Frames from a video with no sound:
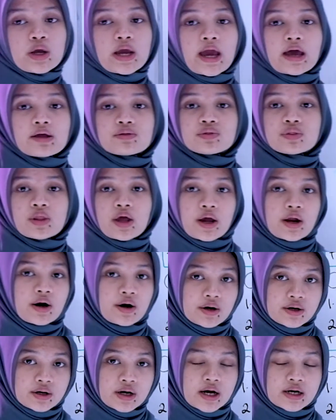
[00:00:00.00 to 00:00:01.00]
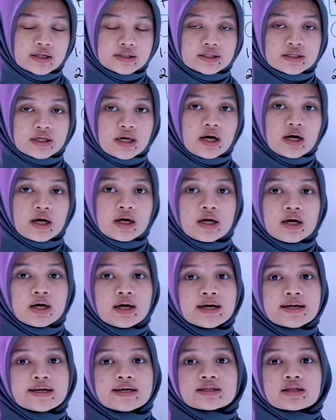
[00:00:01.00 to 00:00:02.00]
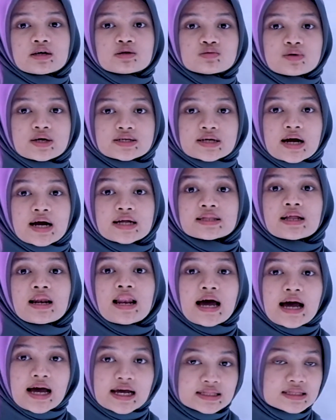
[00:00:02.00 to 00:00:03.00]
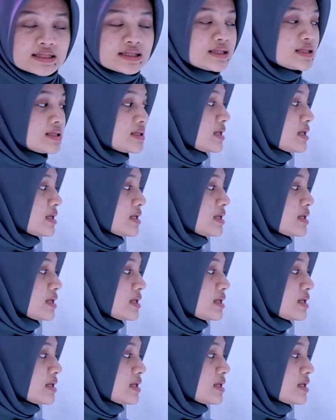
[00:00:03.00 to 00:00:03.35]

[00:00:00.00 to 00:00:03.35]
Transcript: we get there. Artinya kita sudah sangat telat,